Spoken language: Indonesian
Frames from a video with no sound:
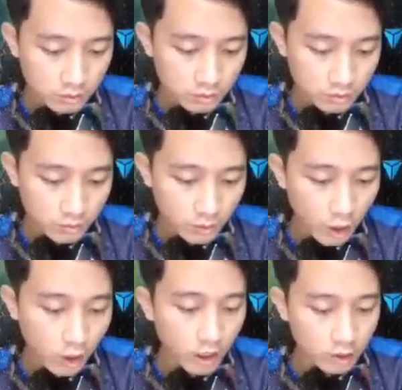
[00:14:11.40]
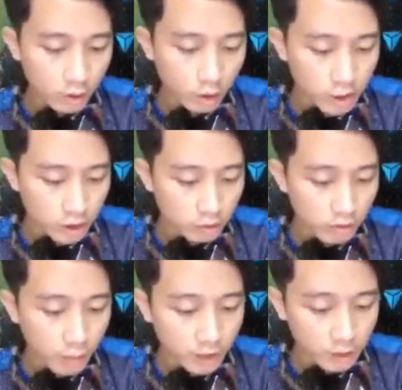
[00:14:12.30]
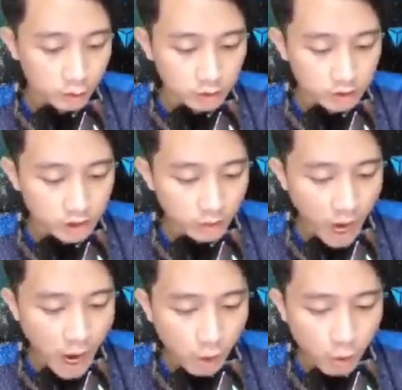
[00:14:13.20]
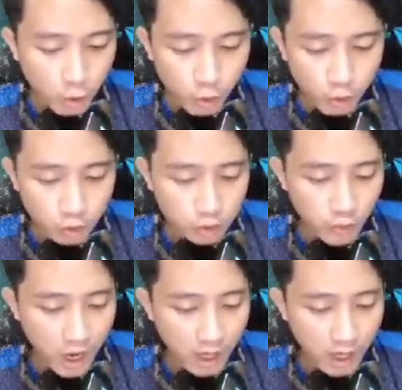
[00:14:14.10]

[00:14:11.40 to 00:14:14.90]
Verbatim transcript: Kau lihat godnya tuh nggak pelit ulti, bagus banget.